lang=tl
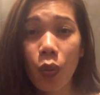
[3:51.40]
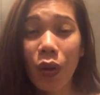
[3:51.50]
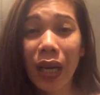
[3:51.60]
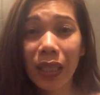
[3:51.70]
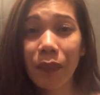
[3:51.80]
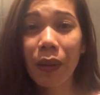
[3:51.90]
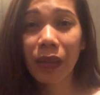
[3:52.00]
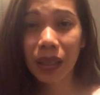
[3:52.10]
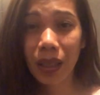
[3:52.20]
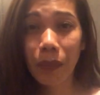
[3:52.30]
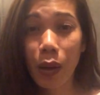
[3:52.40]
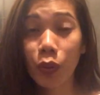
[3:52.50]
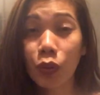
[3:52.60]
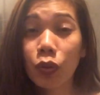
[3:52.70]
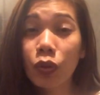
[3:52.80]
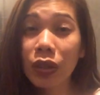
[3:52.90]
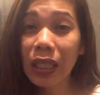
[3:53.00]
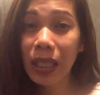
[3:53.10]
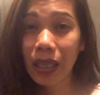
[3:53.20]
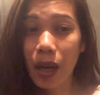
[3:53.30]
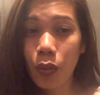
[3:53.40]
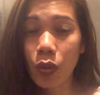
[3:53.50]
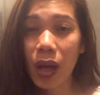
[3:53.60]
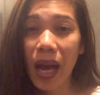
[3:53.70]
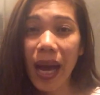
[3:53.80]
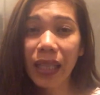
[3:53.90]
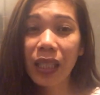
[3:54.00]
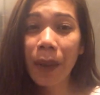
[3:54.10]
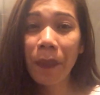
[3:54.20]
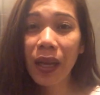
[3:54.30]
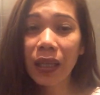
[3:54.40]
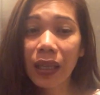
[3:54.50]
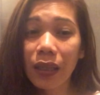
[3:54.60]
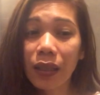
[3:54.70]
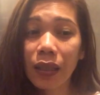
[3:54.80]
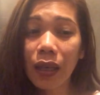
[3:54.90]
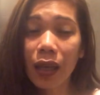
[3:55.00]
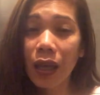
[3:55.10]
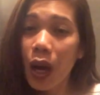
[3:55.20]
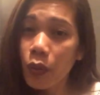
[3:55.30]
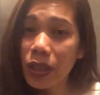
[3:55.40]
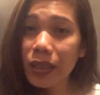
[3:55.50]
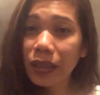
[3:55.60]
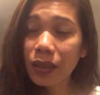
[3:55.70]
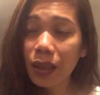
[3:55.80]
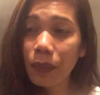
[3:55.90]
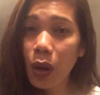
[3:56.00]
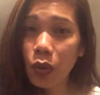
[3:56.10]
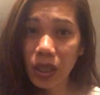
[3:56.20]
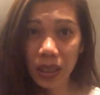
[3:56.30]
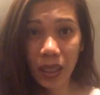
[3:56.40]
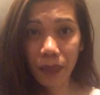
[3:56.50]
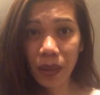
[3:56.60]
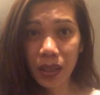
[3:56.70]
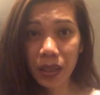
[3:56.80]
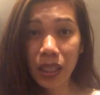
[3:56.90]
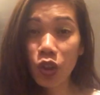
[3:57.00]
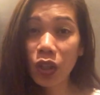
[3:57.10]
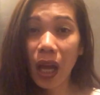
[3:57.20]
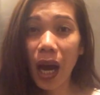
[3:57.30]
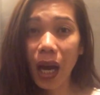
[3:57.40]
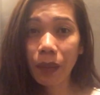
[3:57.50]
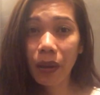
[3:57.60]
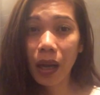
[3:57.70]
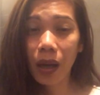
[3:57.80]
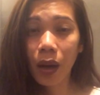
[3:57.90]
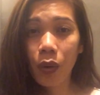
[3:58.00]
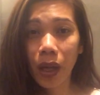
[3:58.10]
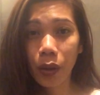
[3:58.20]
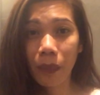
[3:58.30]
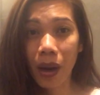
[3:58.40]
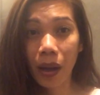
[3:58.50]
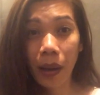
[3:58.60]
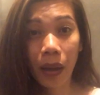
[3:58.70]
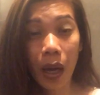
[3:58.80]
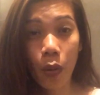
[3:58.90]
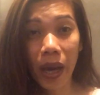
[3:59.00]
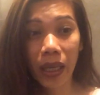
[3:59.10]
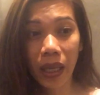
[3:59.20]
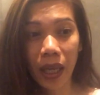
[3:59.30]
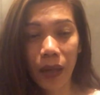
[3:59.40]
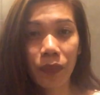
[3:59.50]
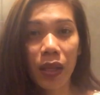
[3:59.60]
walang ibang magtatrabaho nun kundi ikaw. At kapag ikaw is nagtatrabaho na sa labas, sino na ang magagawa ng mga gawain na yan?